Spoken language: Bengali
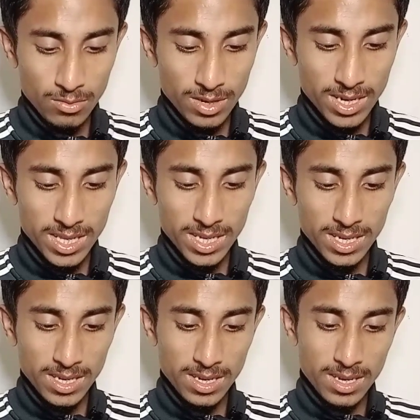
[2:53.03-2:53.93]
তো এখান
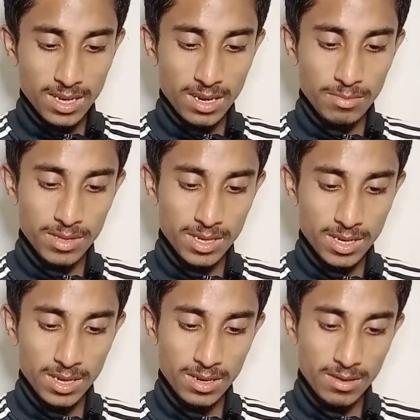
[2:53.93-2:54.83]
থেকে
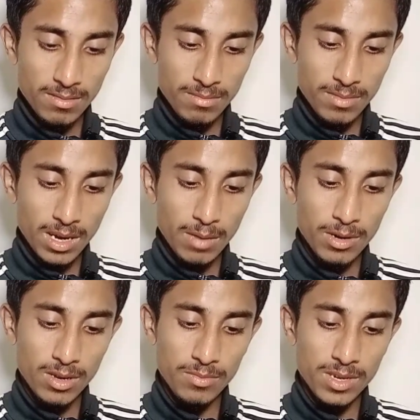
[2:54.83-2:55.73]
আপনাদেরকে
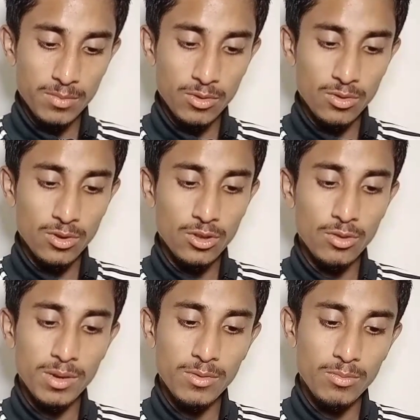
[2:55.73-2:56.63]
আবারও ক্যাপচারটা পূরণ করতে
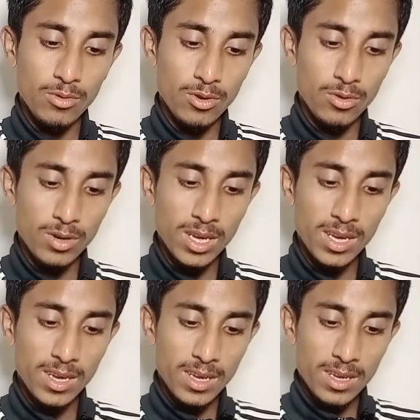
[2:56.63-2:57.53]
হবে পূরণ করে
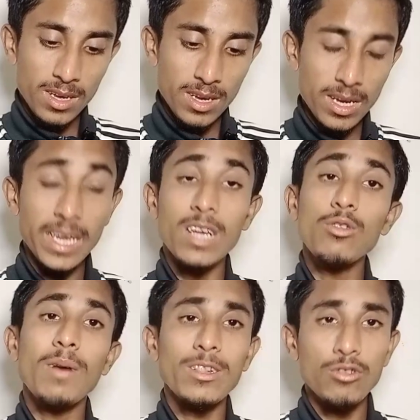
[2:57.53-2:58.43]
এটা
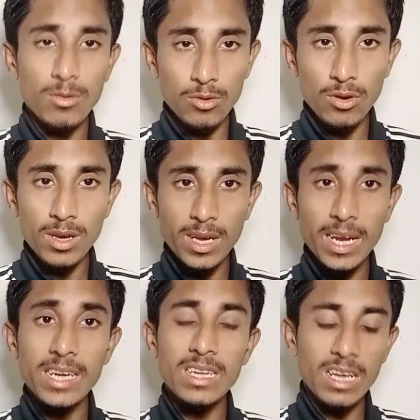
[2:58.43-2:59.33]
কিন্তু বাধ্যতামূলক
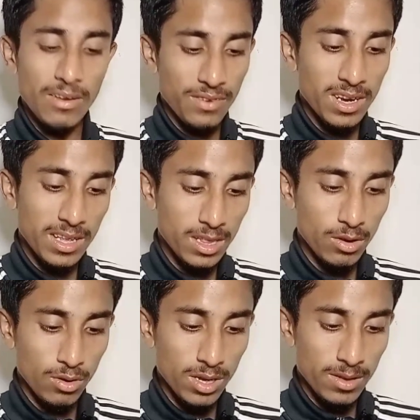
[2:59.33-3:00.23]
এনআইডি অ্যাপেন লিখতে
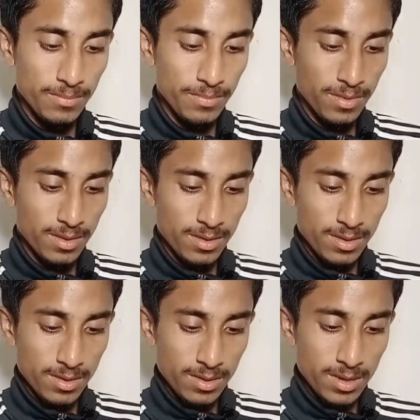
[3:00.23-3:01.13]
হয়
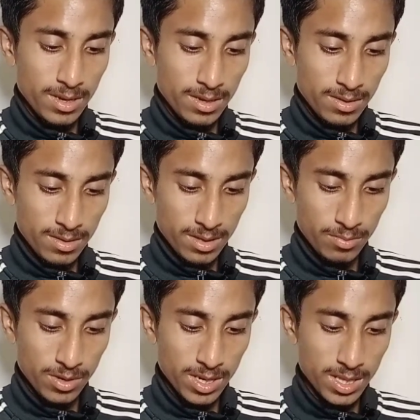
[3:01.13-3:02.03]

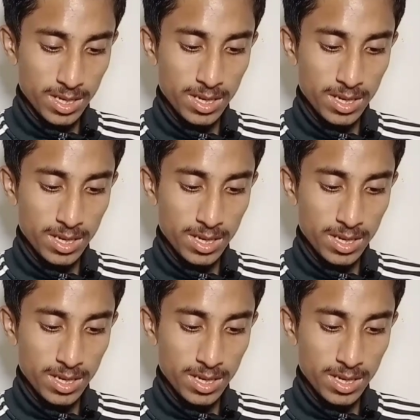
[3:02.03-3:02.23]
তারপর এখান